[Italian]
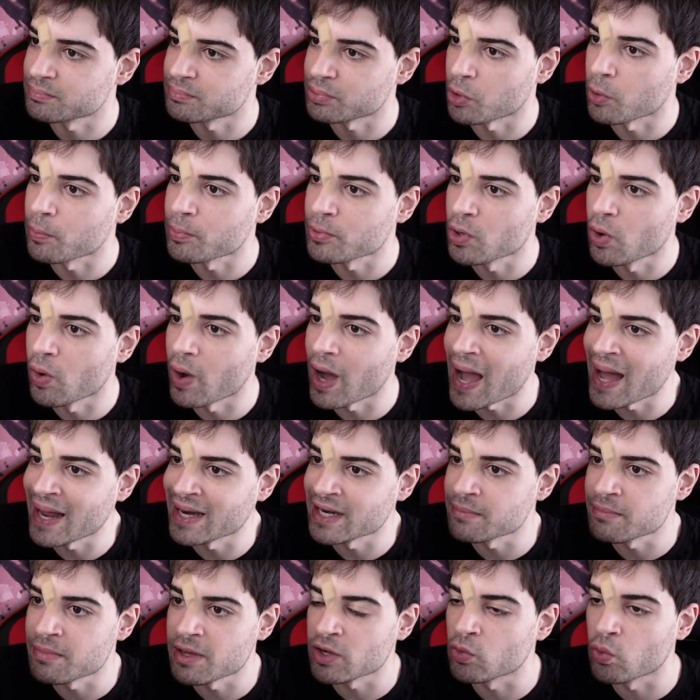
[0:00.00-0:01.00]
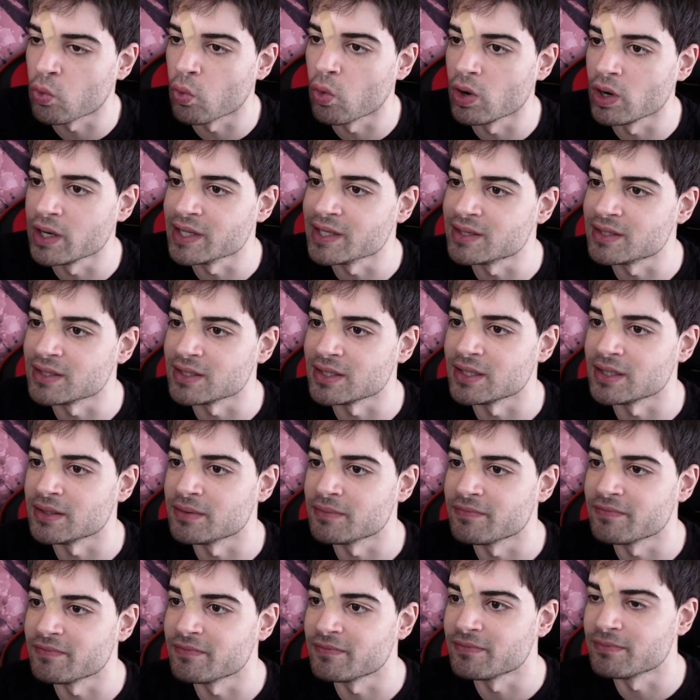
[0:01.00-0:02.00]
proprio anime quality,
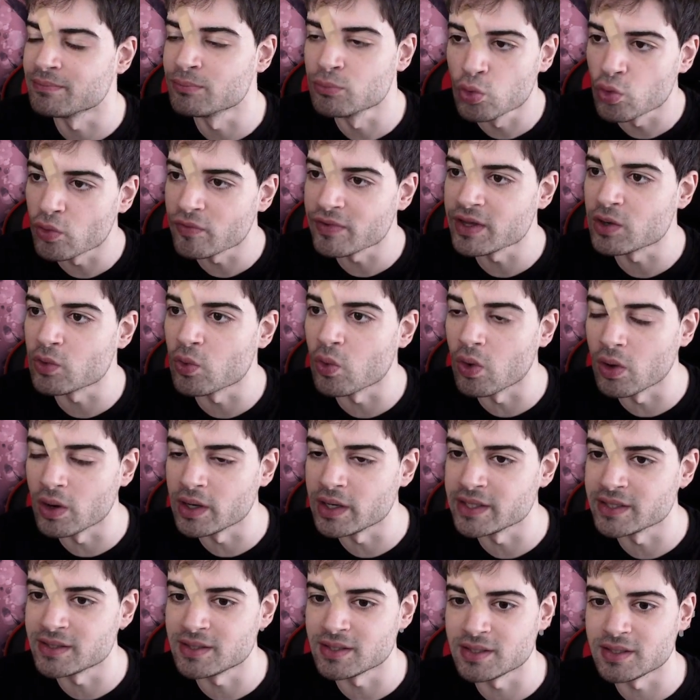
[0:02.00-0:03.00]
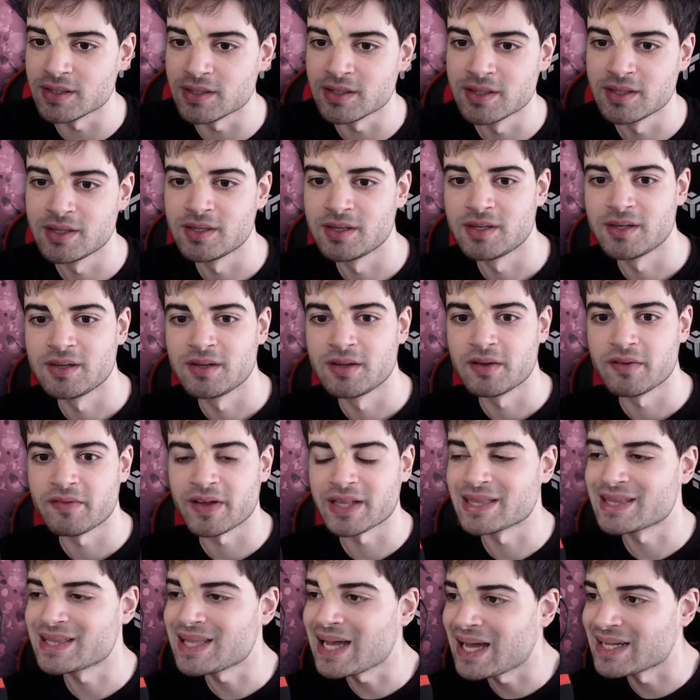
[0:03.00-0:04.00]
movie quality,
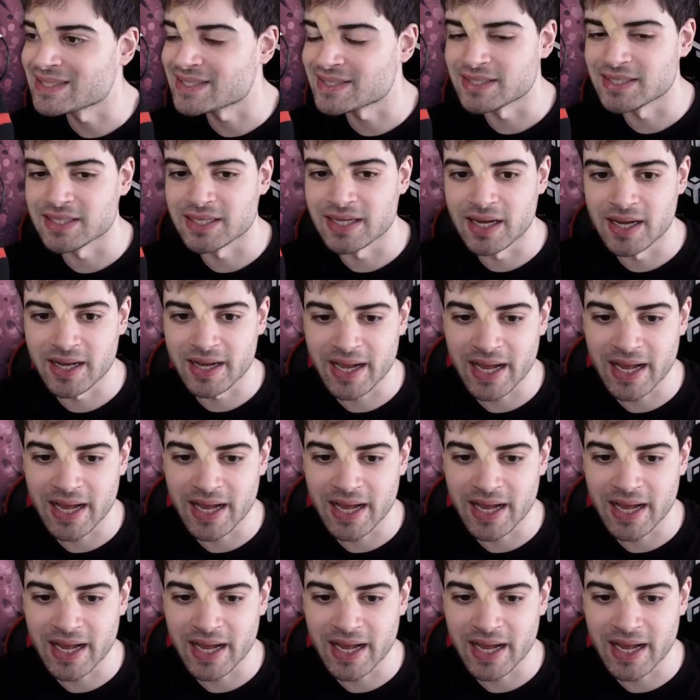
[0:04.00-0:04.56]
fantastica,